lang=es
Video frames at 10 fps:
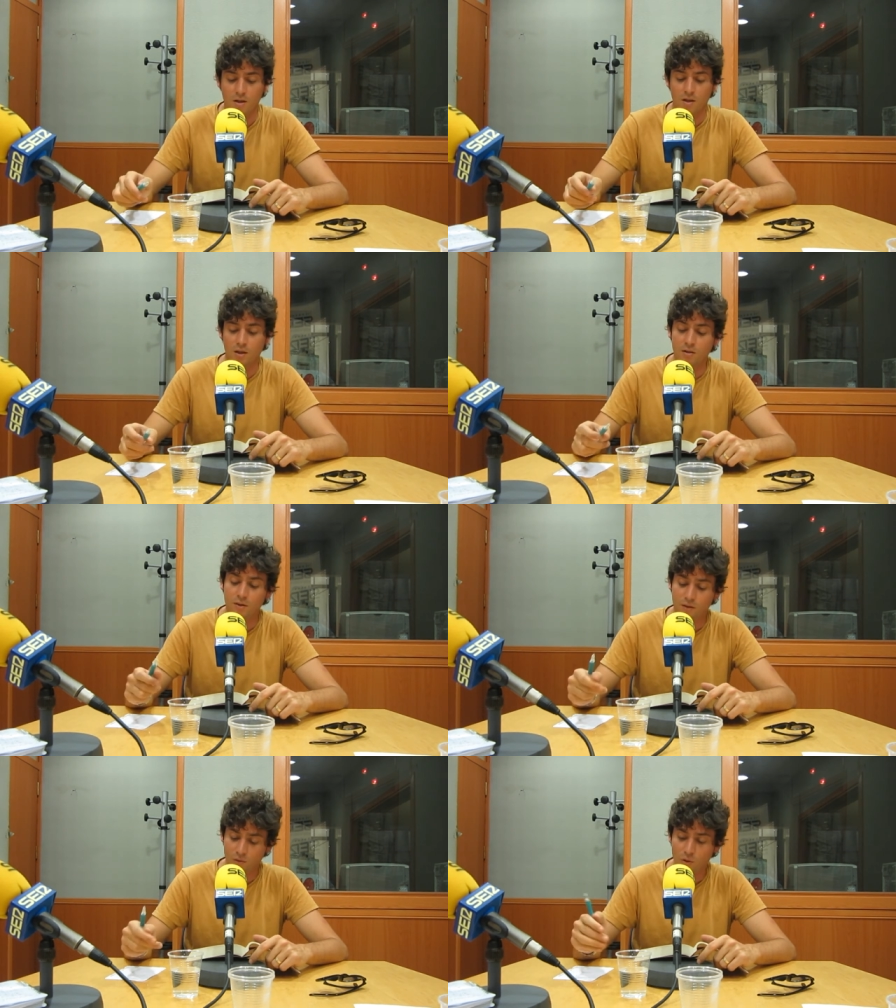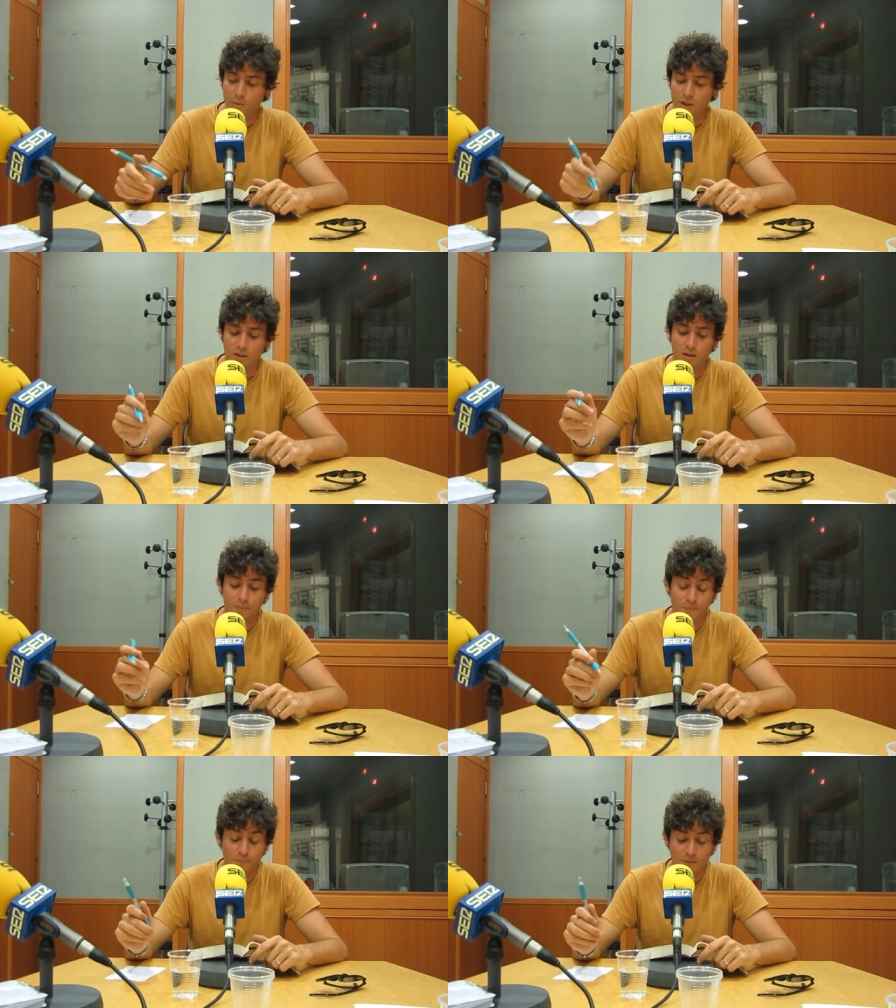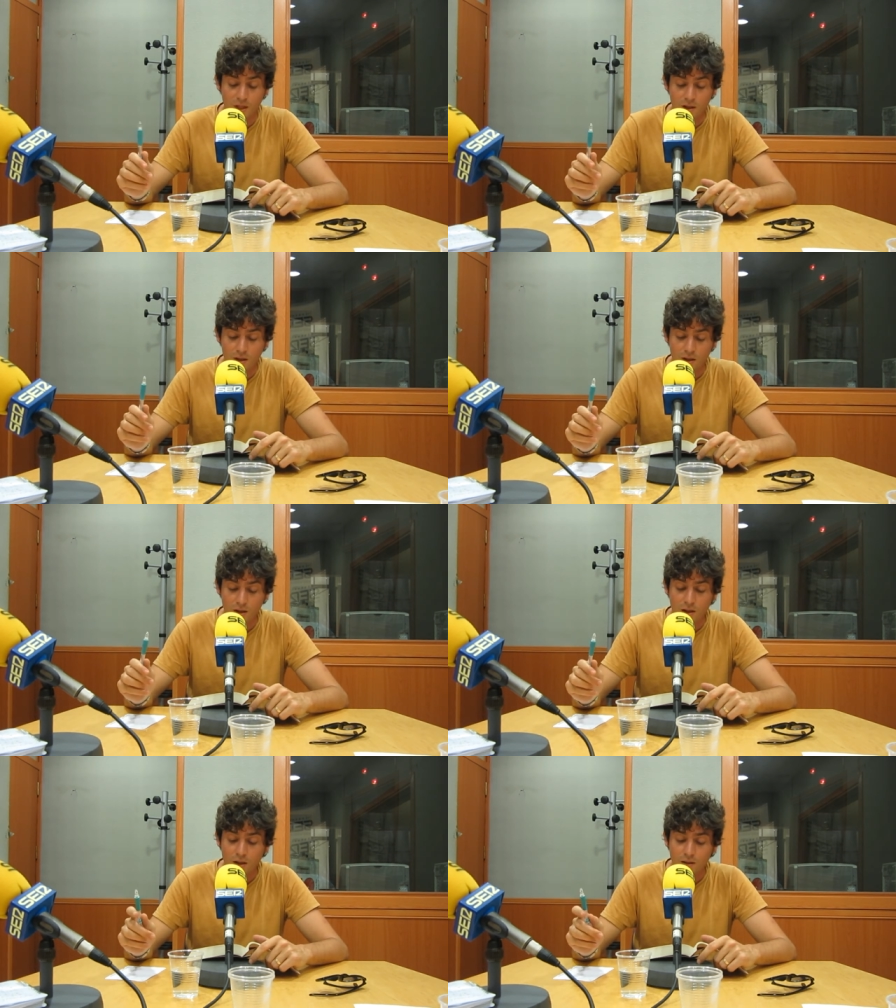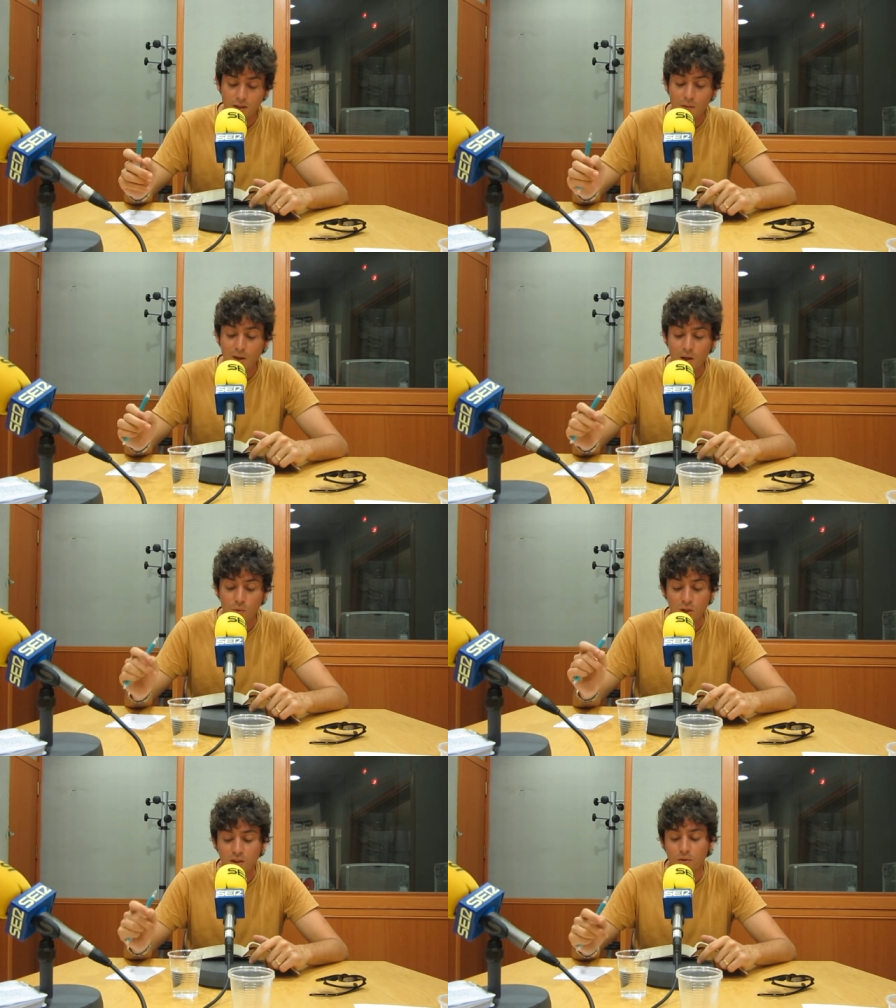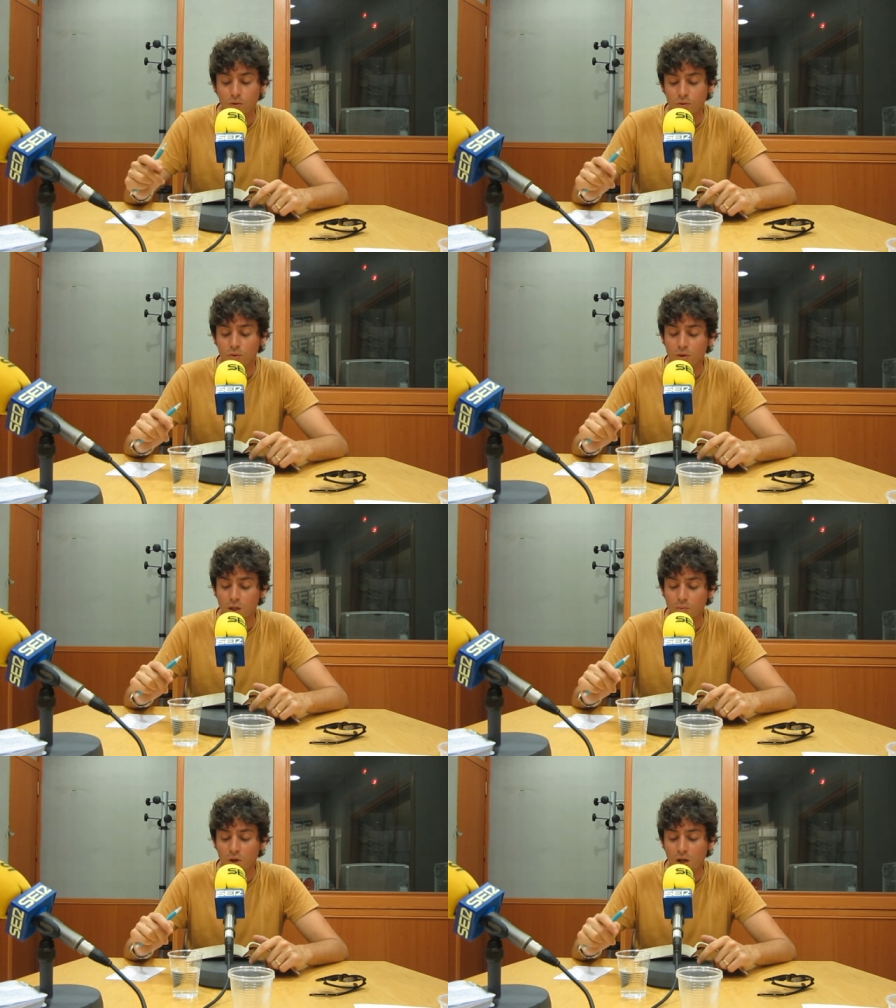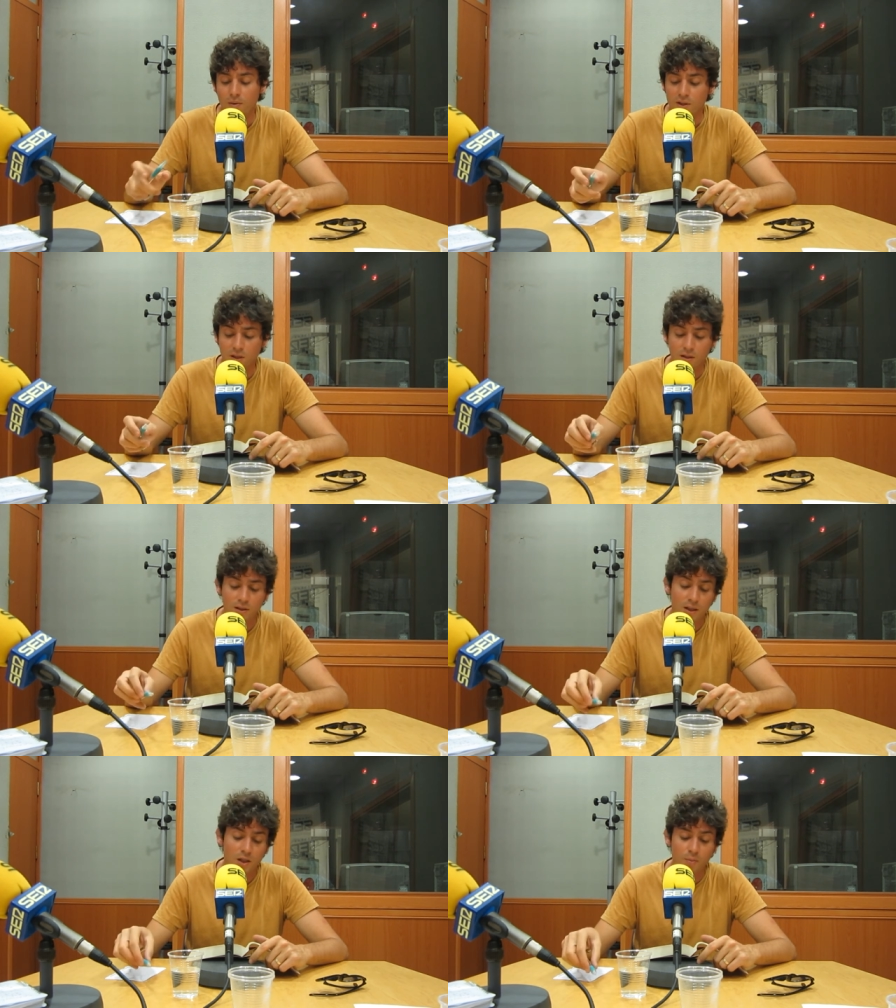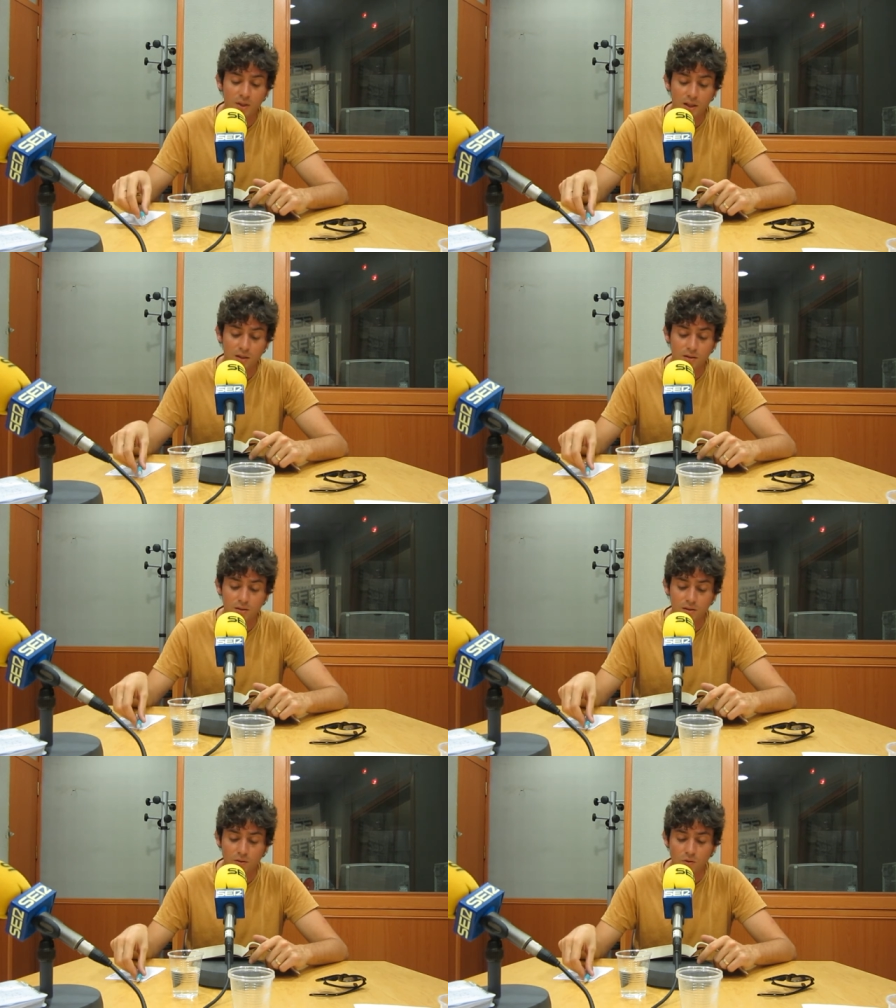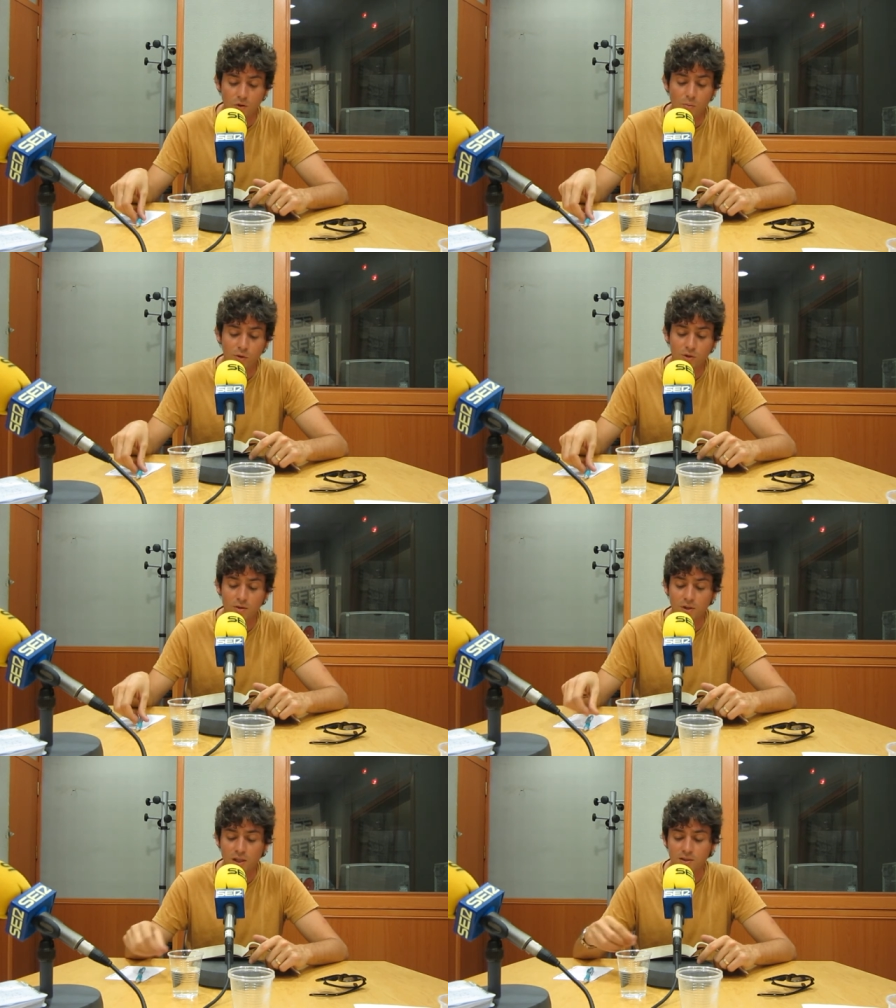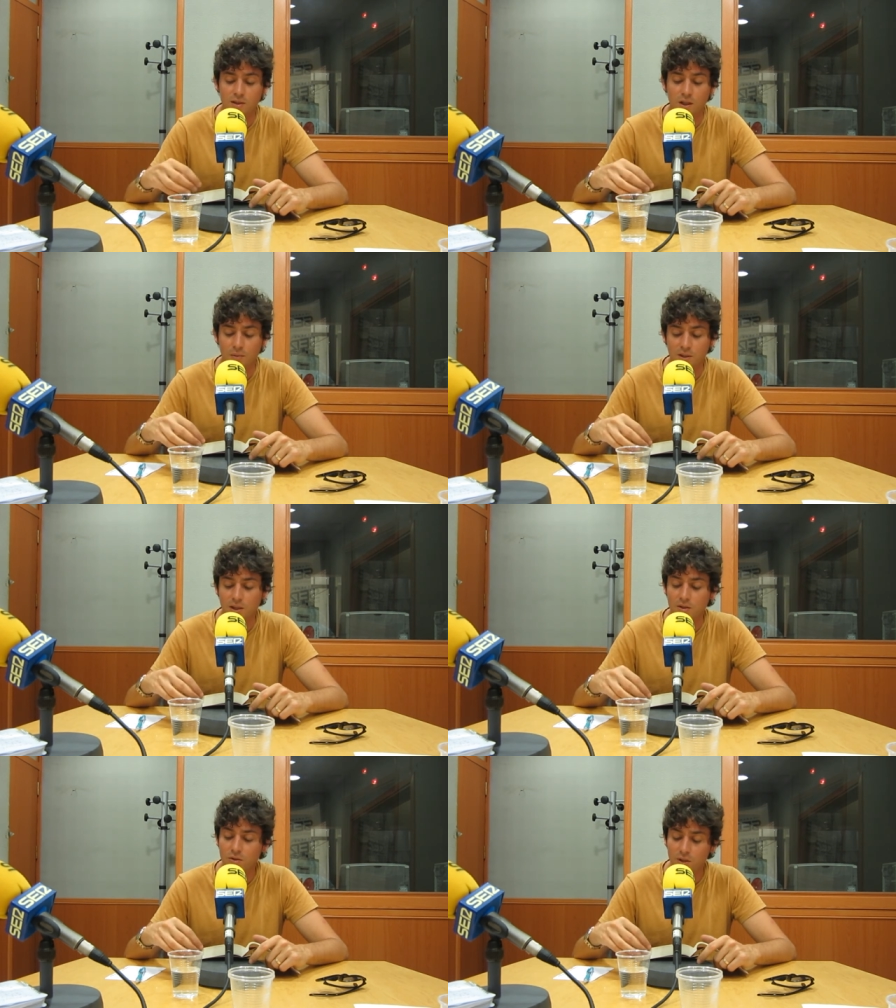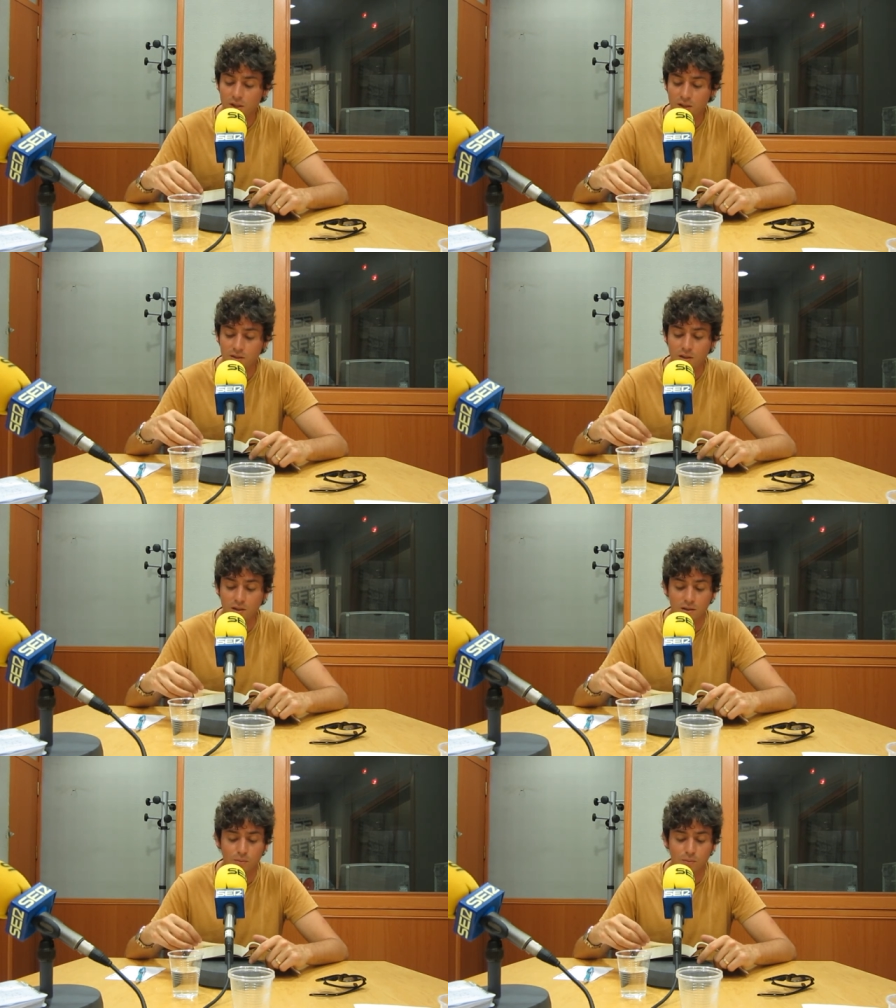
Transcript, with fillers: Y dice Juan Bernier, Daba la vuelta nocturna por la avenida del Gran Capitán, como otros días en que había salido de casa y